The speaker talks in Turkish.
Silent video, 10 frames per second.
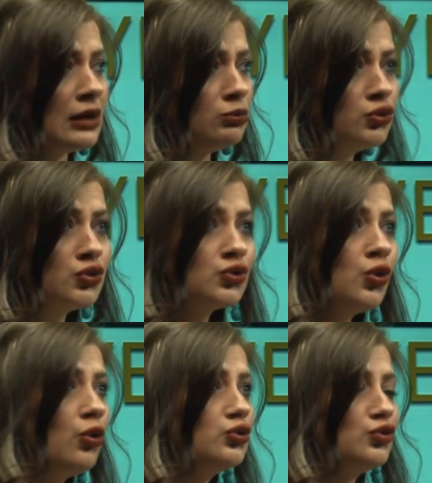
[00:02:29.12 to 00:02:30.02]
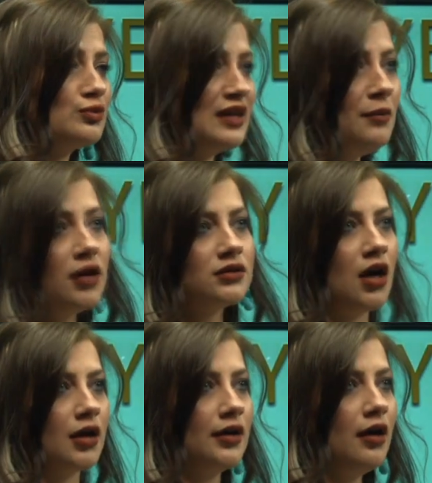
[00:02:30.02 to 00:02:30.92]
mutsuz olduğum
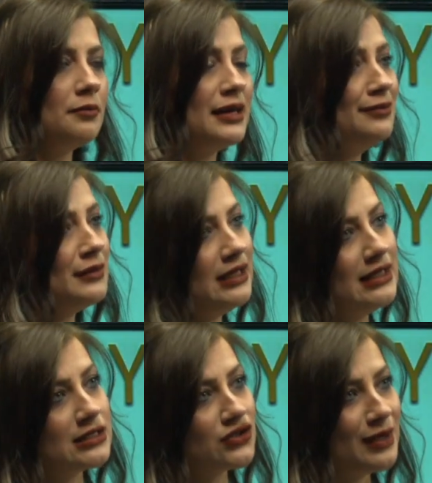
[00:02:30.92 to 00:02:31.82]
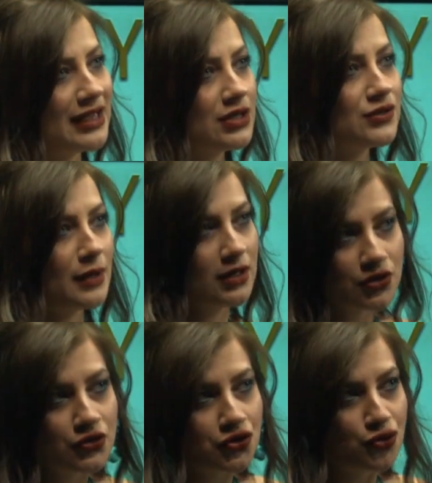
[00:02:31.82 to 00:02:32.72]
zamanlarda benimle iletişime geçmeye
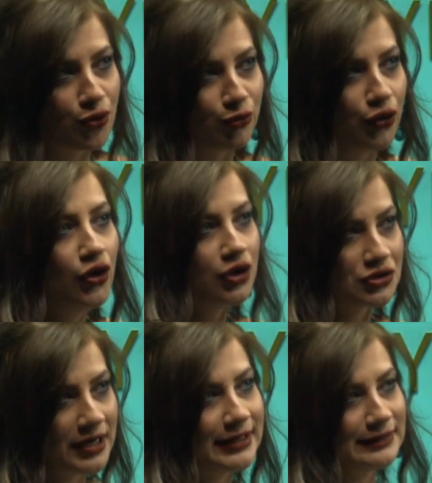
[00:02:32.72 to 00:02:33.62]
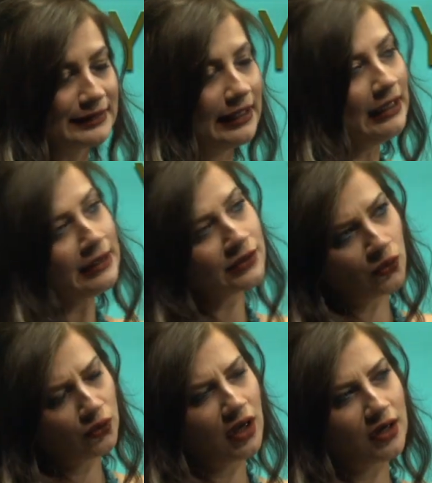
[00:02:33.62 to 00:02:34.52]
çalışıyor mu? şeklinde
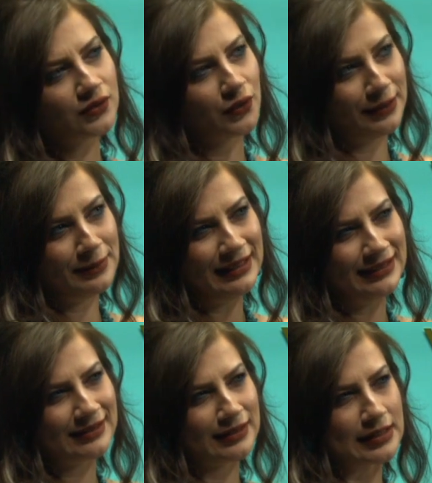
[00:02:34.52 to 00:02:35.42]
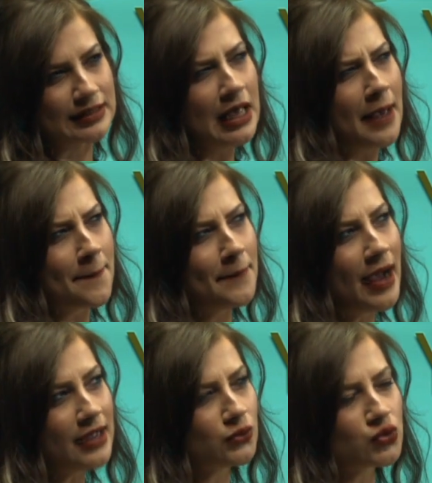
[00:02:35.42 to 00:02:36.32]
sorular sorabilirsiniz.
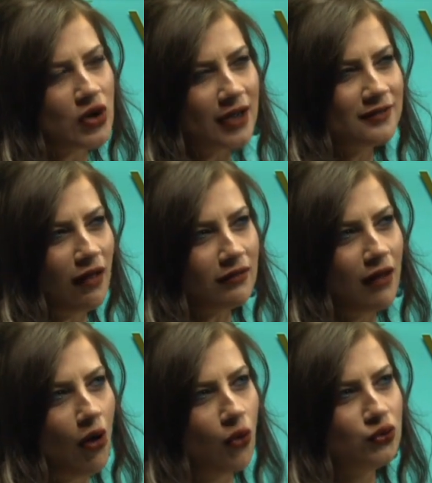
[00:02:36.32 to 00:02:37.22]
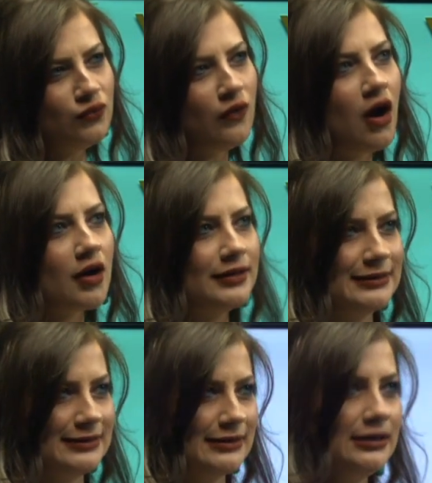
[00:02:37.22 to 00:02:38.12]
Ben uzaktan da onun
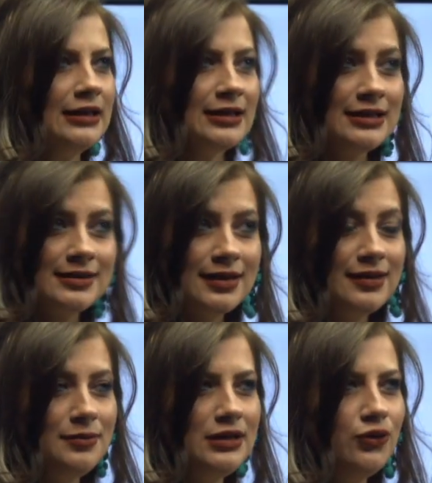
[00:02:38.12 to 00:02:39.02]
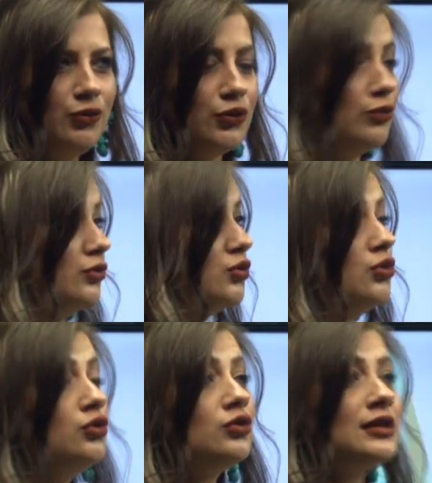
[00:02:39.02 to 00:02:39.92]
varlığını hissedebiliyor muyum?
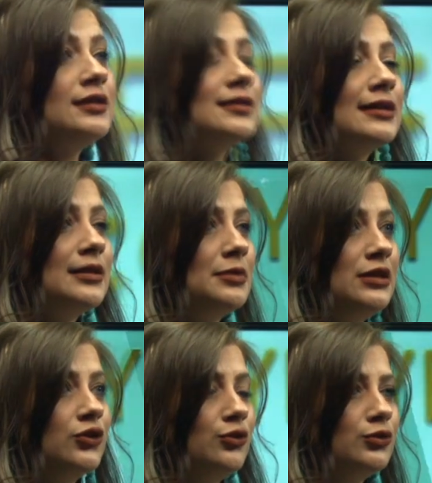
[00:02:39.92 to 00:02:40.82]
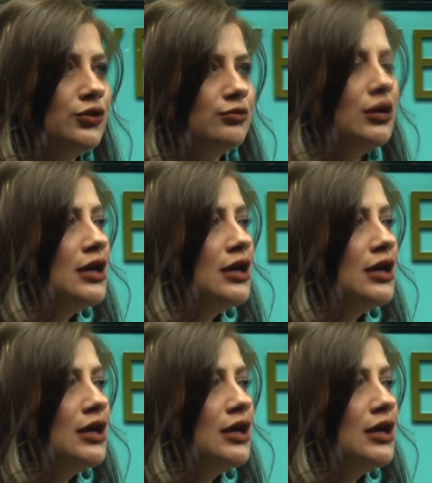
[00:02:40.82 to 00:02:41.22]
Ruhunu hissedebiliyor muyum?